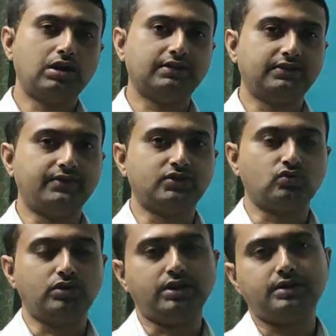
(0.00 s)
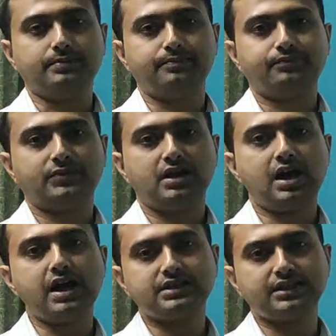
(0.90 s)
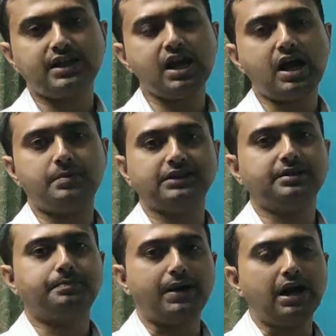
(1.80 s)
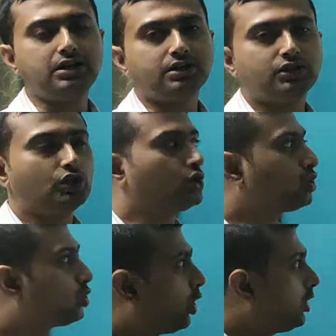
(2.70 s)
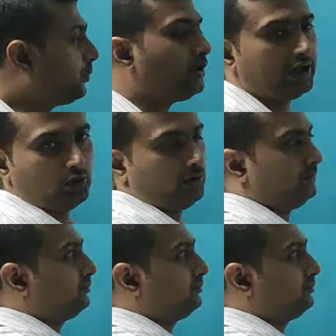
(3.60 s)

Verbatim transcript: ক্লাস স্টুডেন্ট আজকে আমাদের পাঠ গল্প লিখন